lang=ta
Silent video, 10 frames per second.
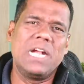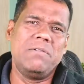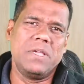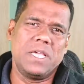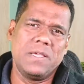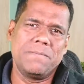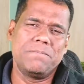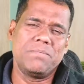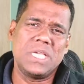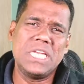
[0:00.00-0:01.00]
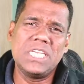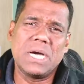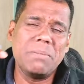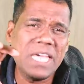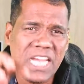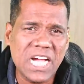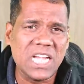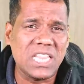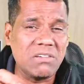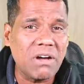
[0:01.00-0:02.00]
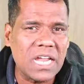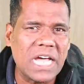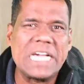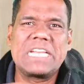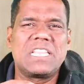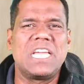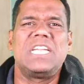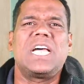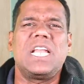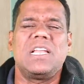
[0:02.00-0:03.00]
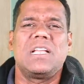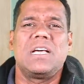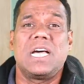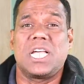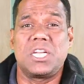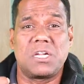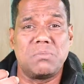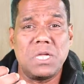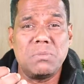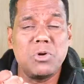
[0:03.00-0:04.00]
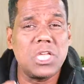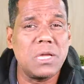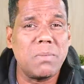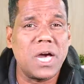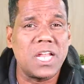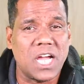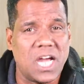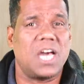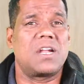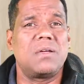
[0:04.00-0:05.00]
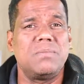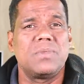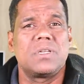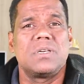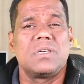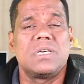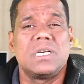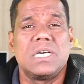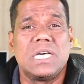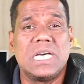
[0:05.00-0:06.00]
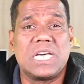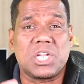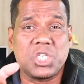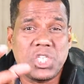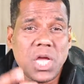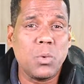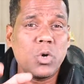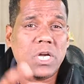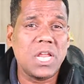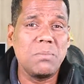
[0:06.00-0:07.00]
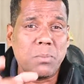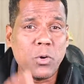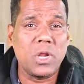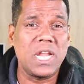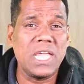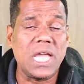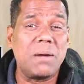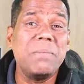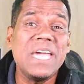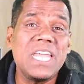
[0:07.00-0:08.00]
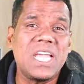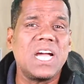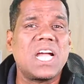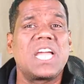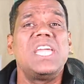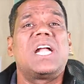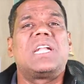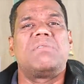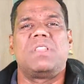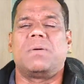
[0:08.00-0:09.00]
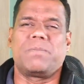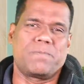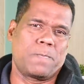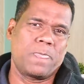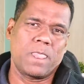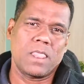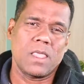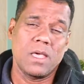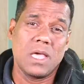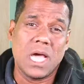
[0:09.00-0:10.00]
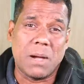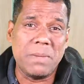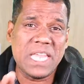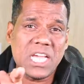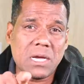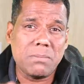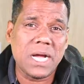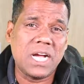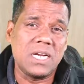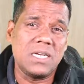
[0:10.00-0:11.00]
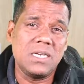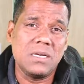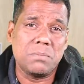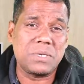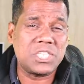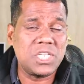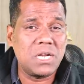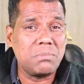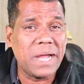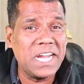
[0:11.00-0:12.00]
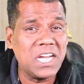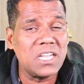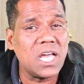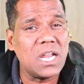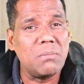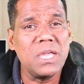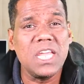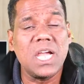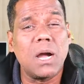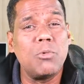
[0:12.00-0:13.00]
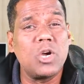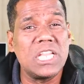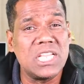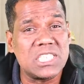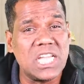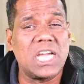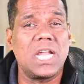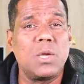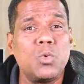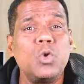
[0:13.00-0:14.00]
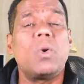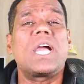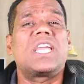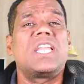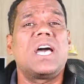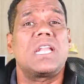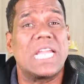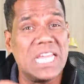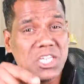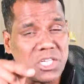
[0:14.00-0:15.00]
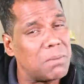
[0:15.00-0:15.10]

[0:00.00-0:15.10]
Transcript: கேள்வி இன்று அமெரிக்கா திவால் ஆகிறது என்றால் அதற்கு மிக முக்கியமான காரணம் ரஷ்யா உக்ரைன் போரினை அமெரிக்கா கையாண்ட விதம் அமெரிக்க மக்கள் பிரசிடென்ட் பைடன் தான் அமெரிக்காவுக்கு இந்த சிக்கலை உருவாக்கினார் என்று